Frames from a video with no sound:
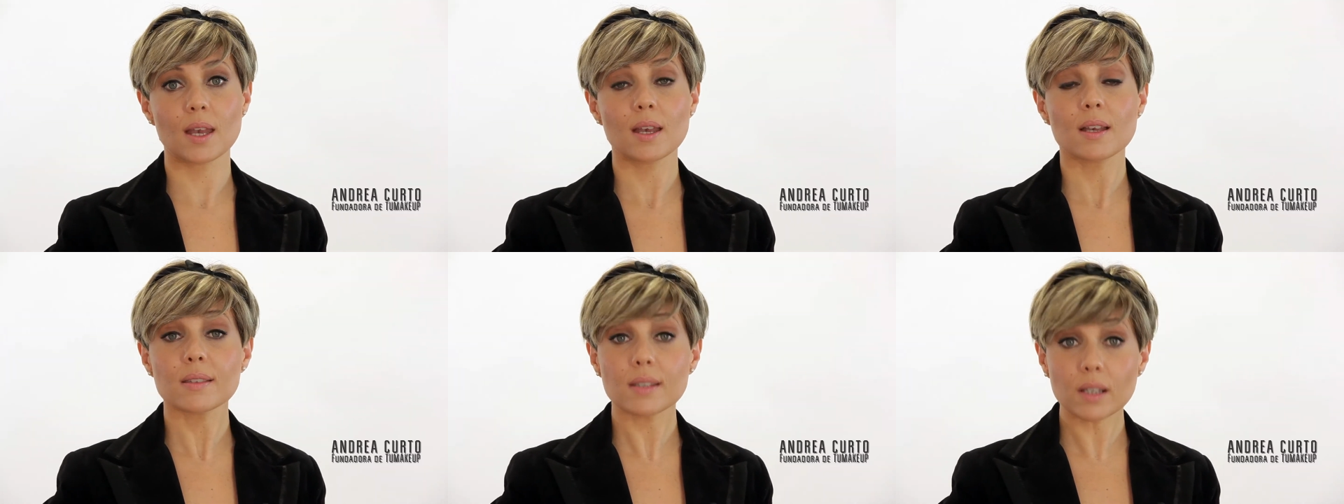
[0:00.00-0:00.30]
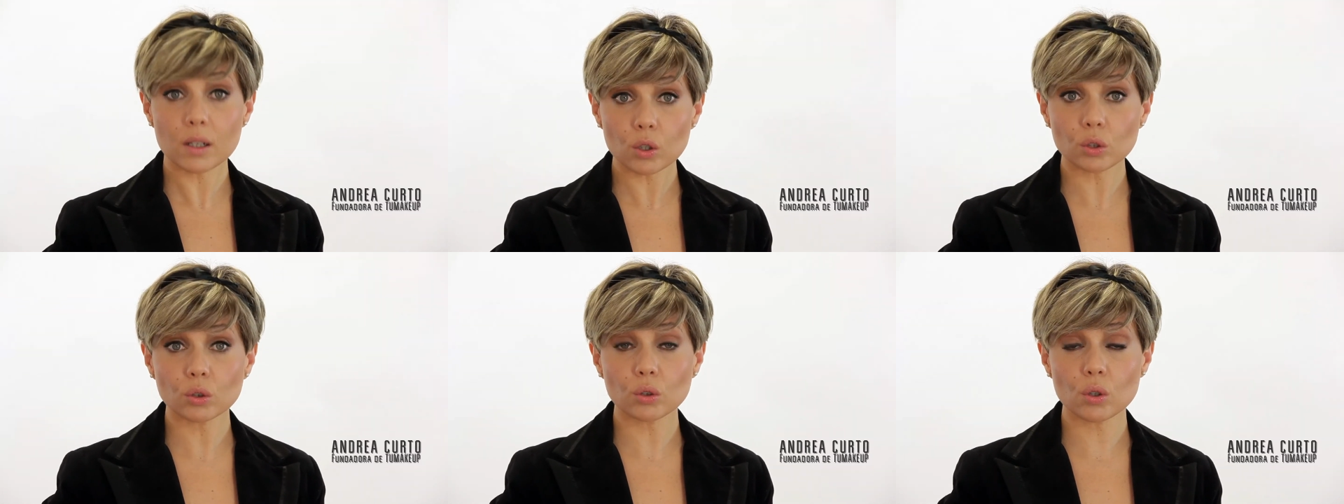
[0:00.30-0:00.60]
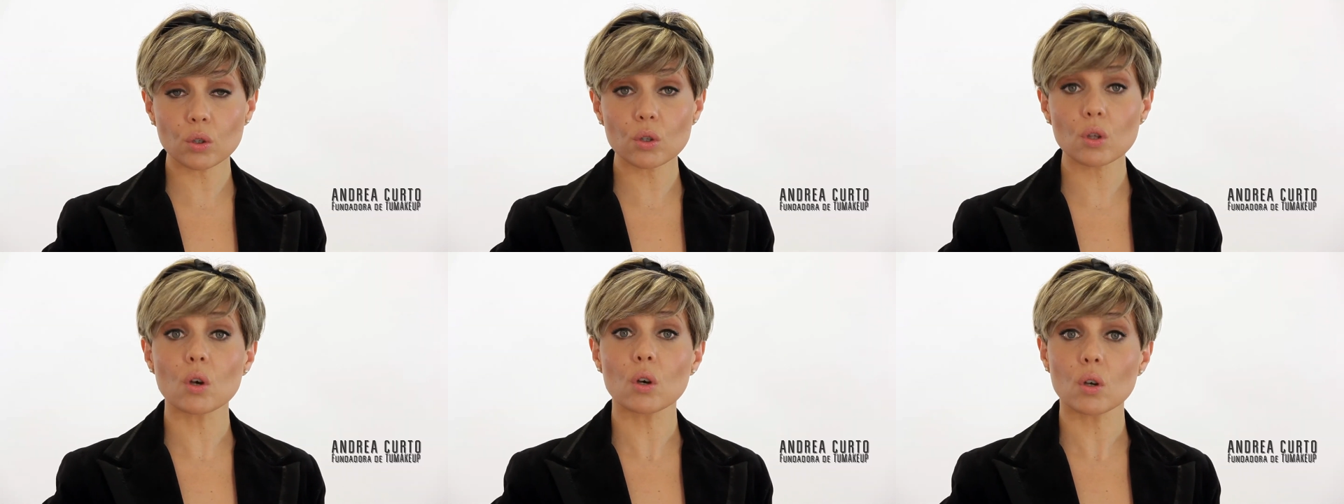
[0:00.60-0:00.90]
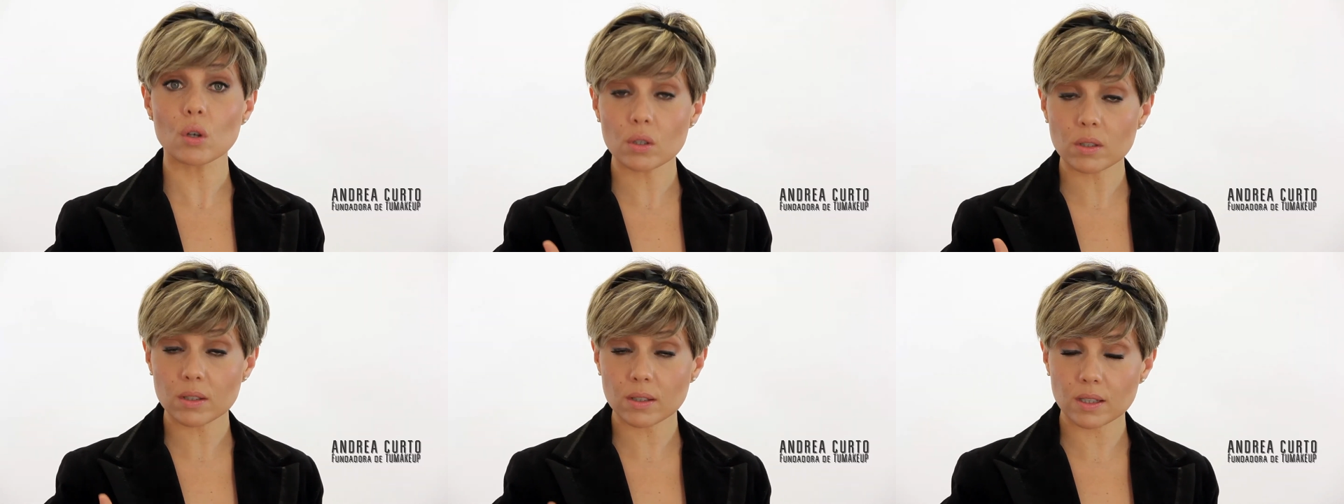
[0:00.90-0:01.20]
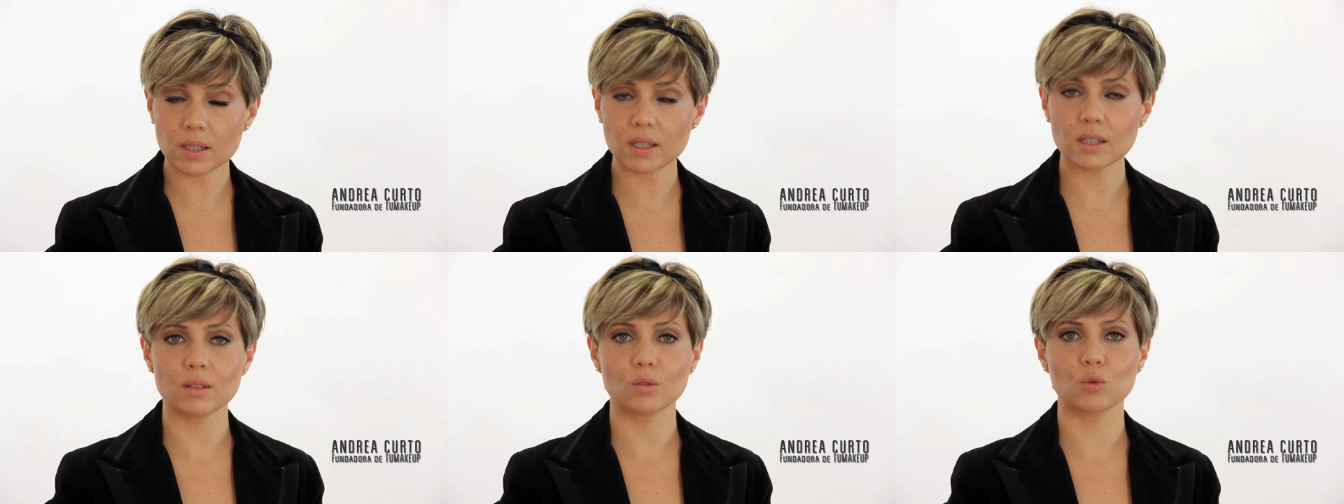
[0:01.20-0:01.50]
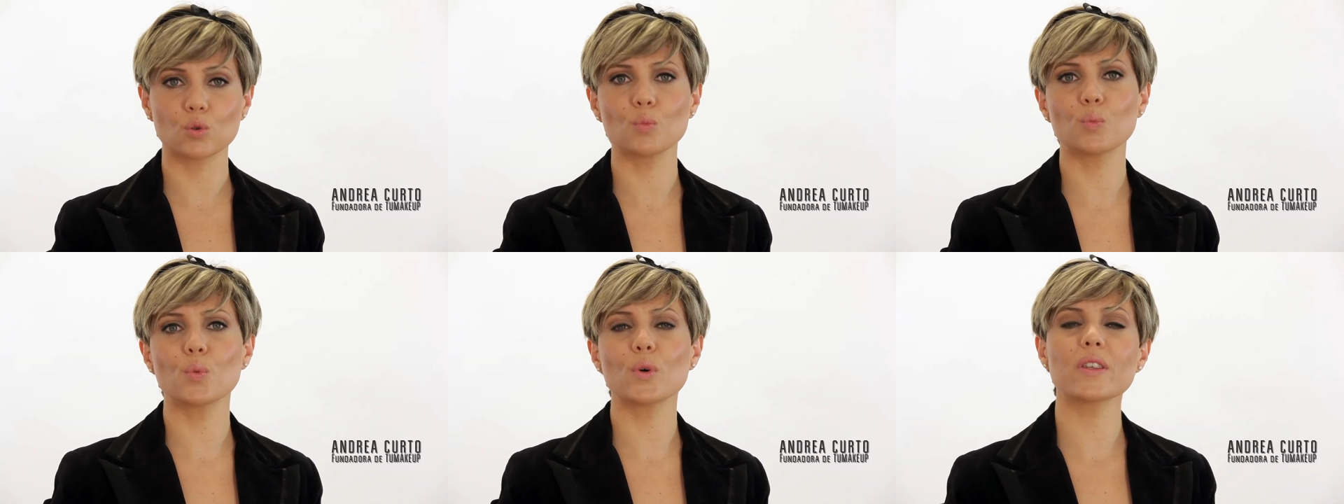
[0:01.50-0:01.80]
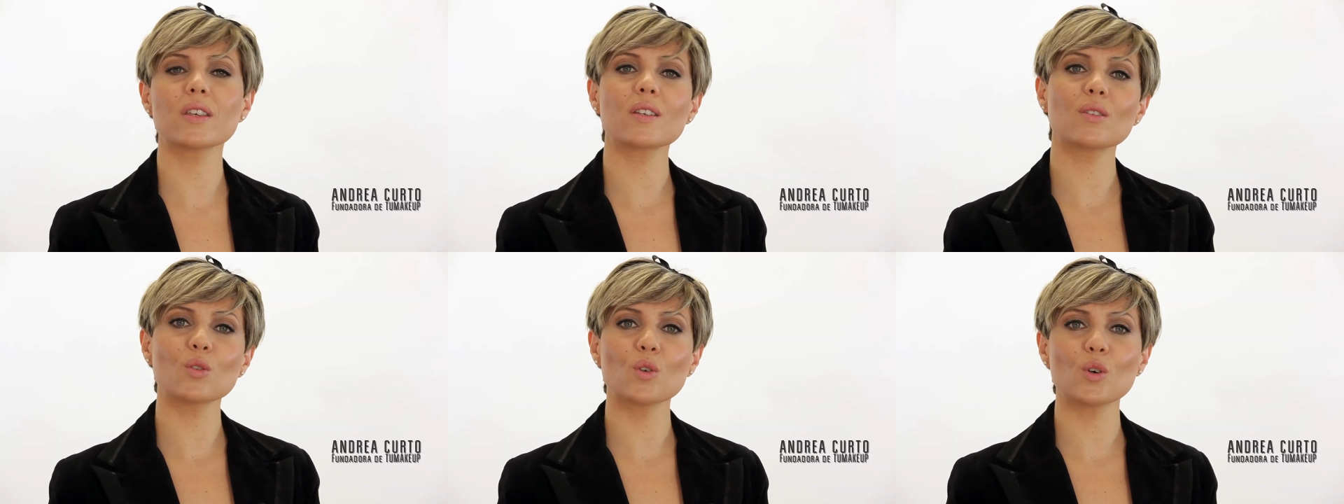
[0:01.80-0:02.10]
¿Serlo todo? Sí, tú
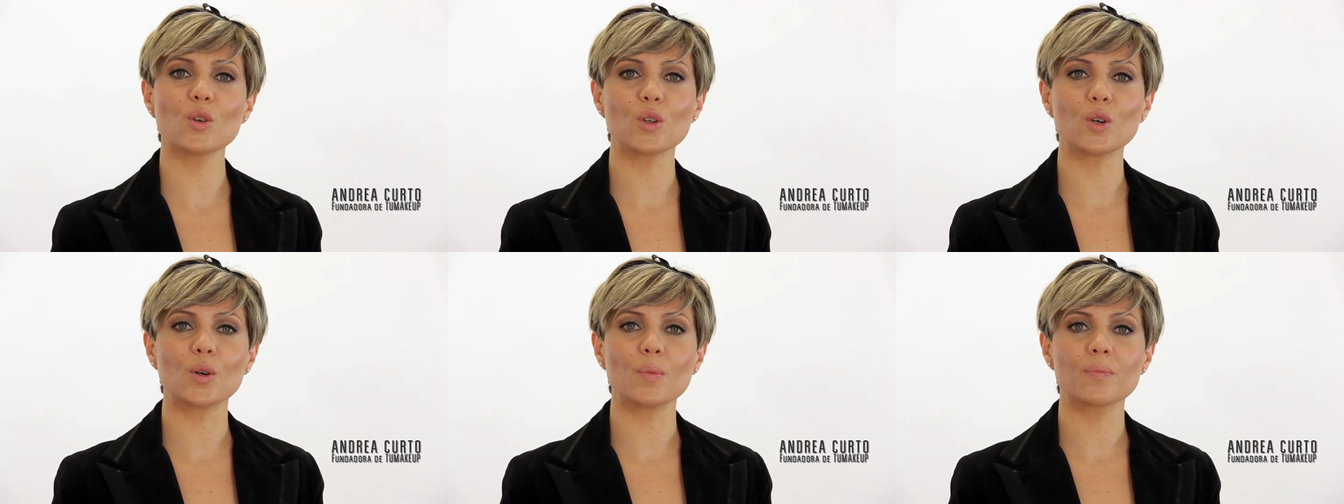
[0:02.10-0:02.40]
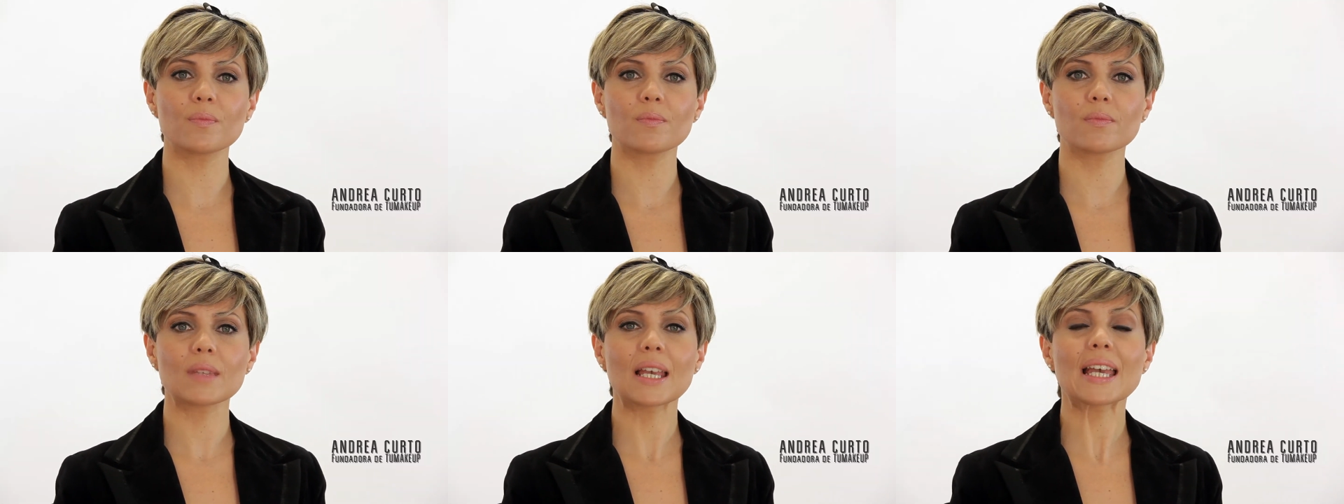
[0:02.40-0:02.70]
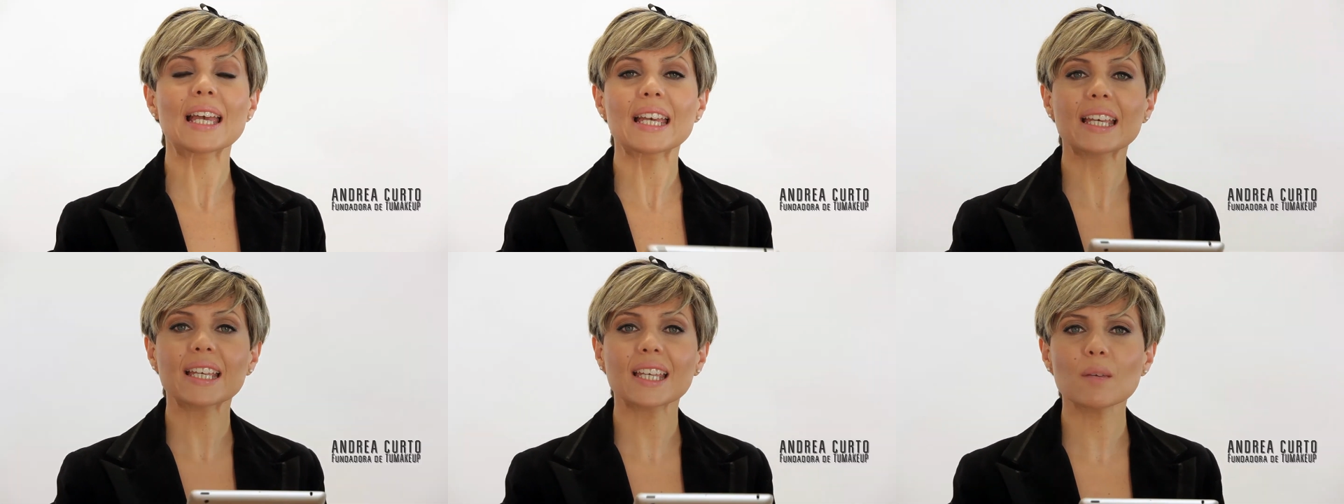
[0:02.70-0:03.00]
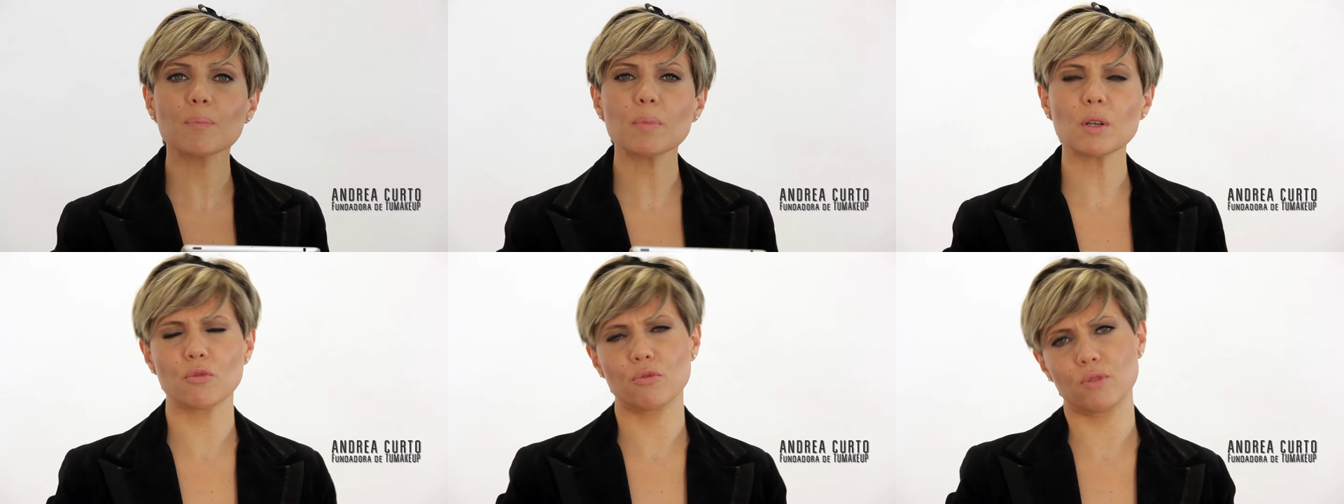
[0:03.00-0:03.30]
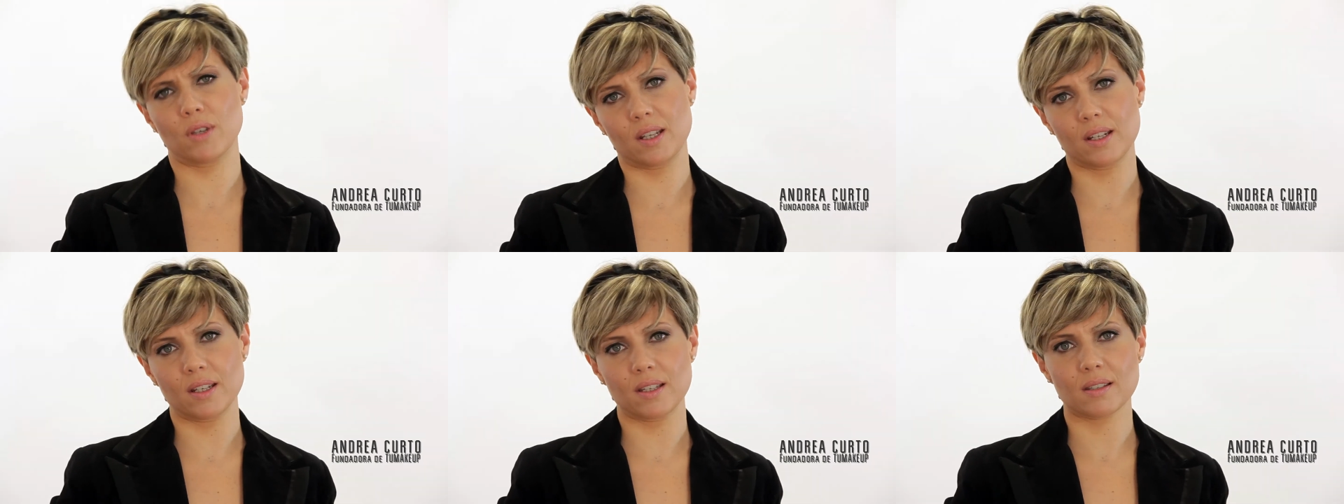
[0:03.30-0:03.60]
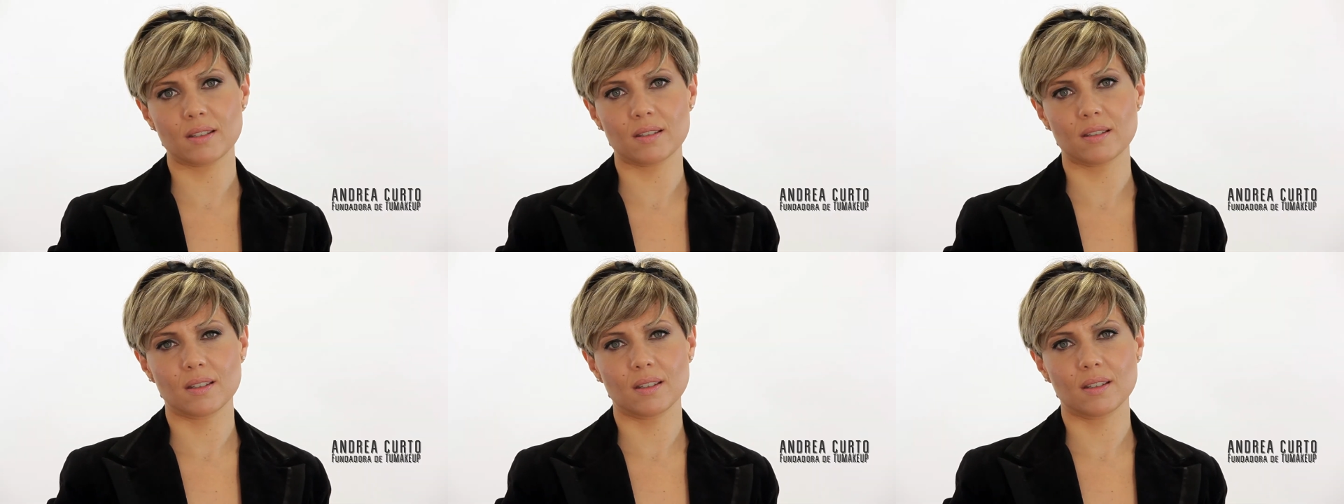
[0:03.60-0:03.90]
puedes todo. ¿Qué prefieres?